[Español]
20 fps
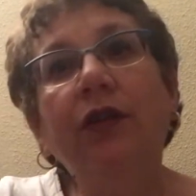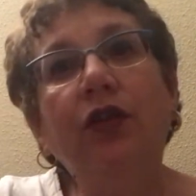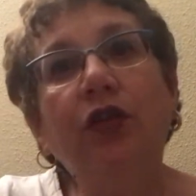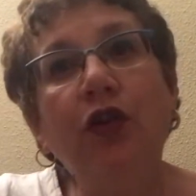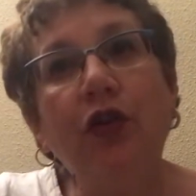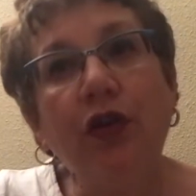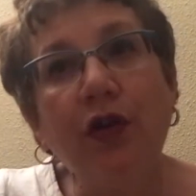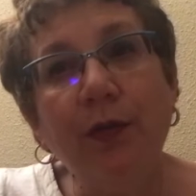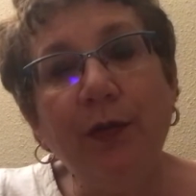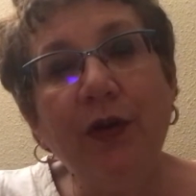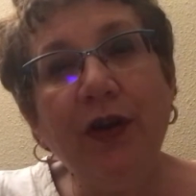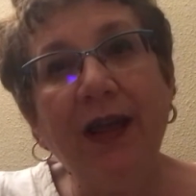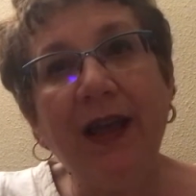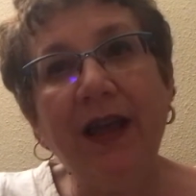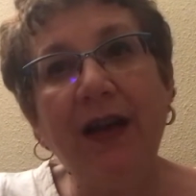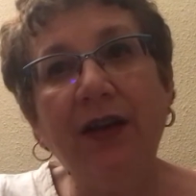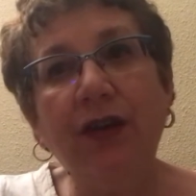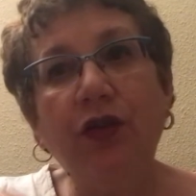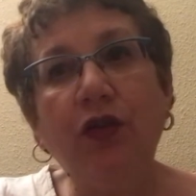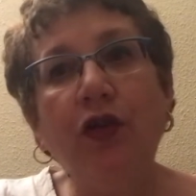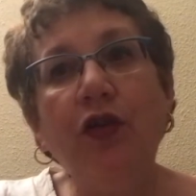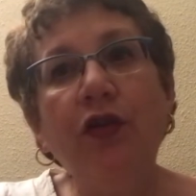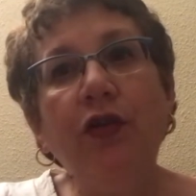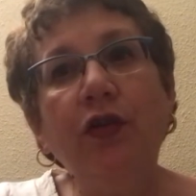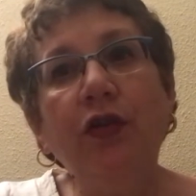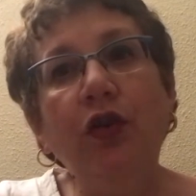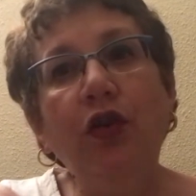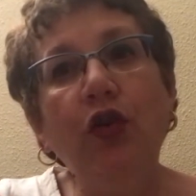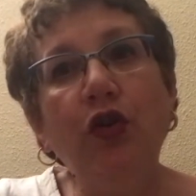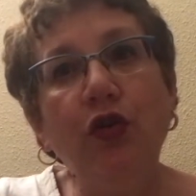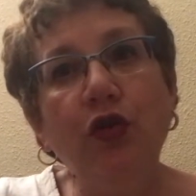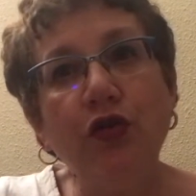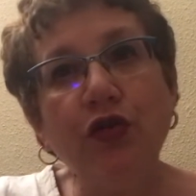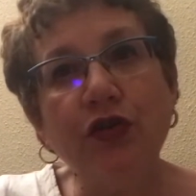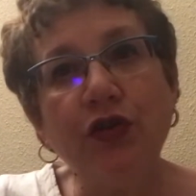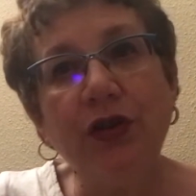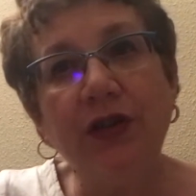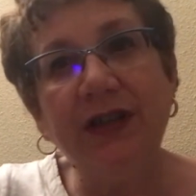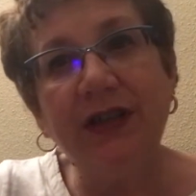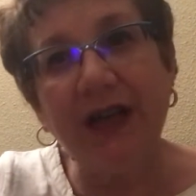corroborar con
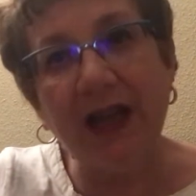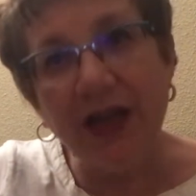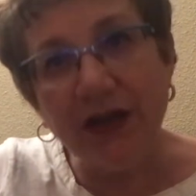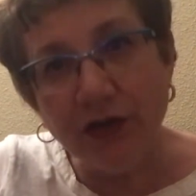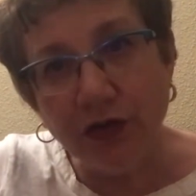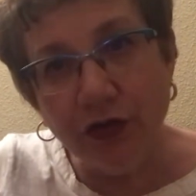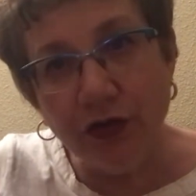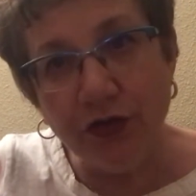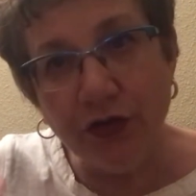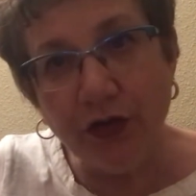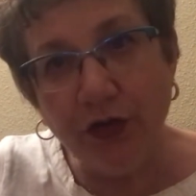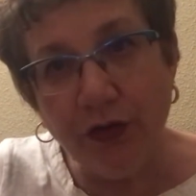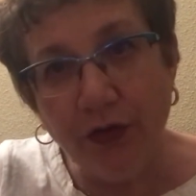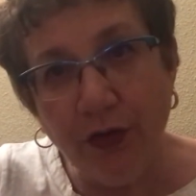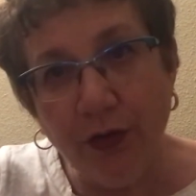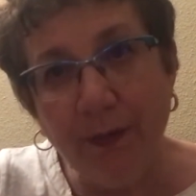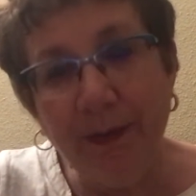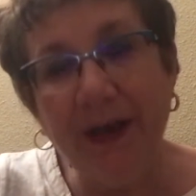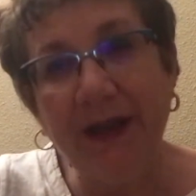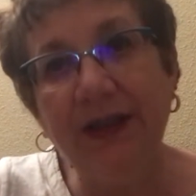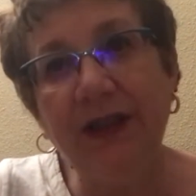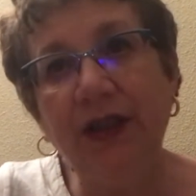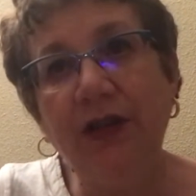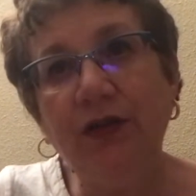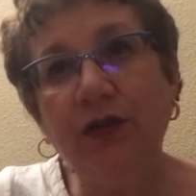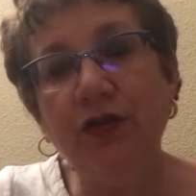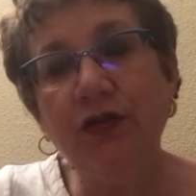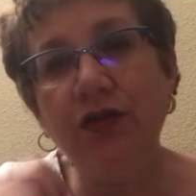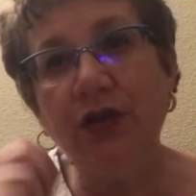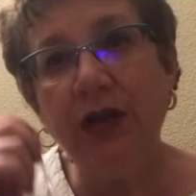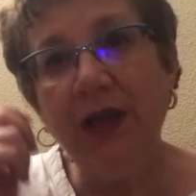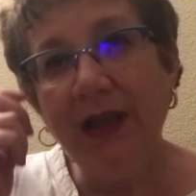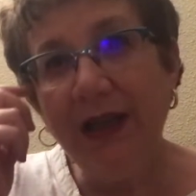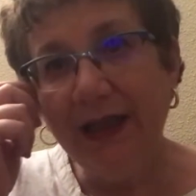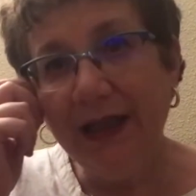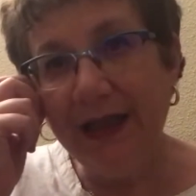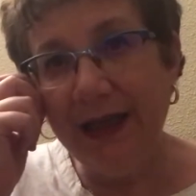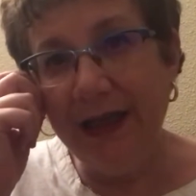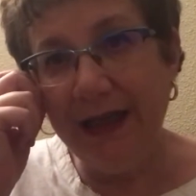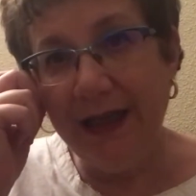los rasgos sociopáticos
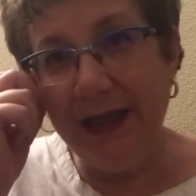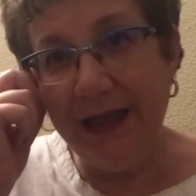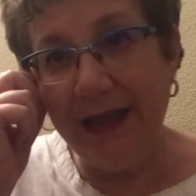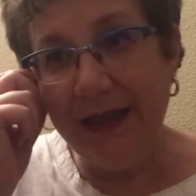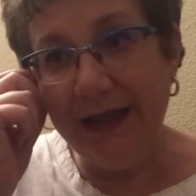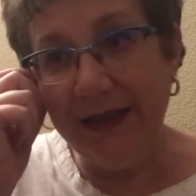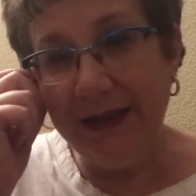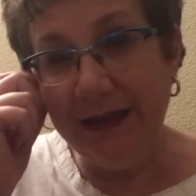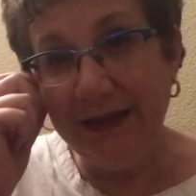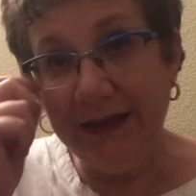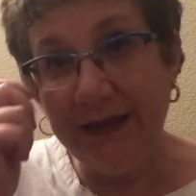que,